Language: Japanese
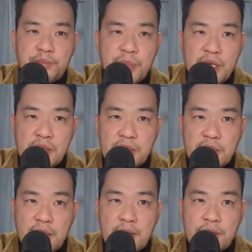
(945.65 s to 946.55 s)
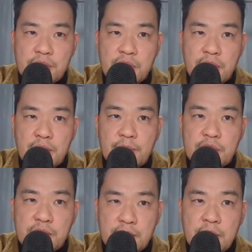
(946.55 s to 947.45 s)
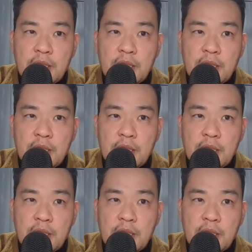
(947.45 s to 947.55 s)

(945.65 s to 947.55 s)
ページでございます。